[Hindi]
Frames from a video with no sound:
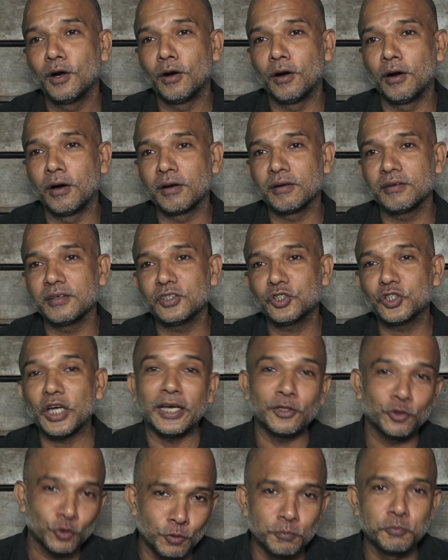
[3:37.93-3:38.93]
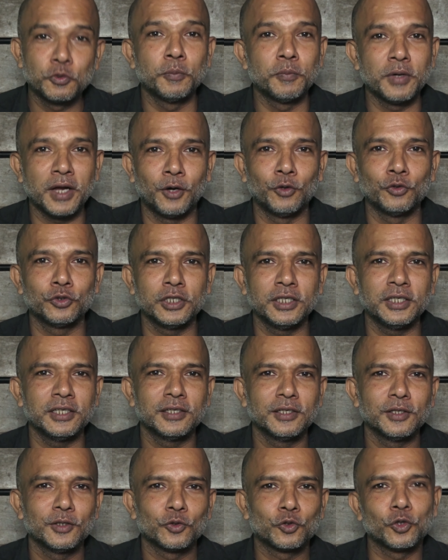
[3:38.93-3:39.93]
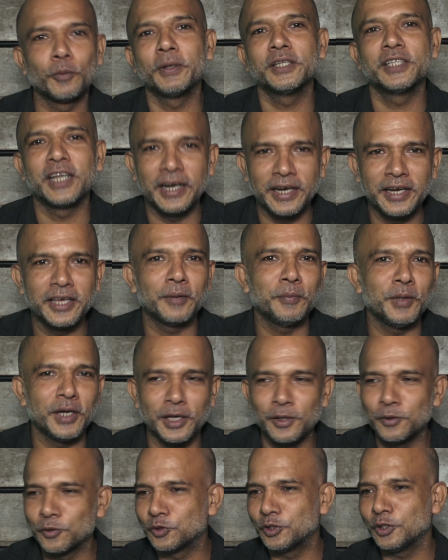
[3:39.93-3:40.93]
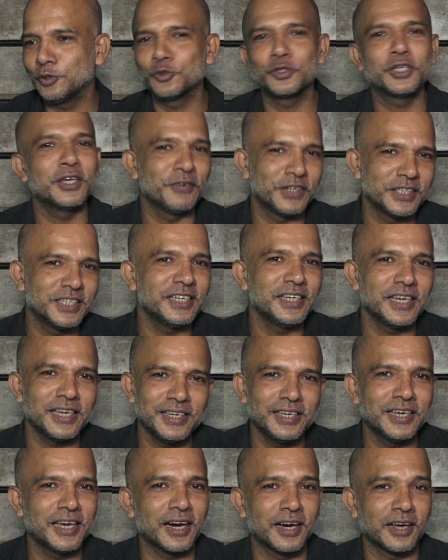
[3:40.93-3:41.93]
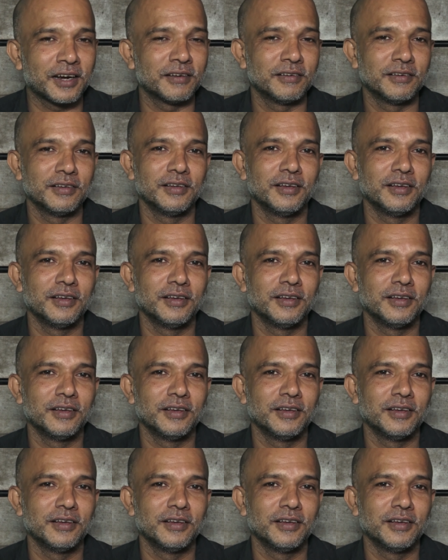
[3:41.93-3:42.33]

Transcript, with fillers: और शायद कुमकुम ना होती तो मदर इंडिया भी नहीं होती उसकी वजह यही है अगर